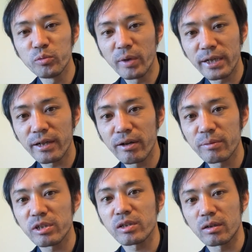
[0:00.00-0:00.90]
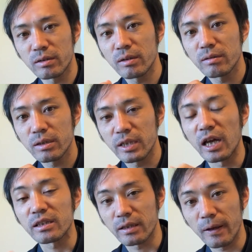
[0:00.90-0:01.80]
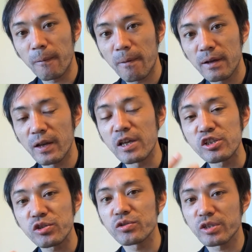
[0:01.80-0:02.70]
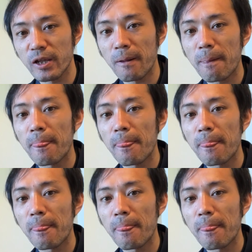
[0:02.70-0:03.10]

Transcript: 生まれ変わりましたからねやって練習して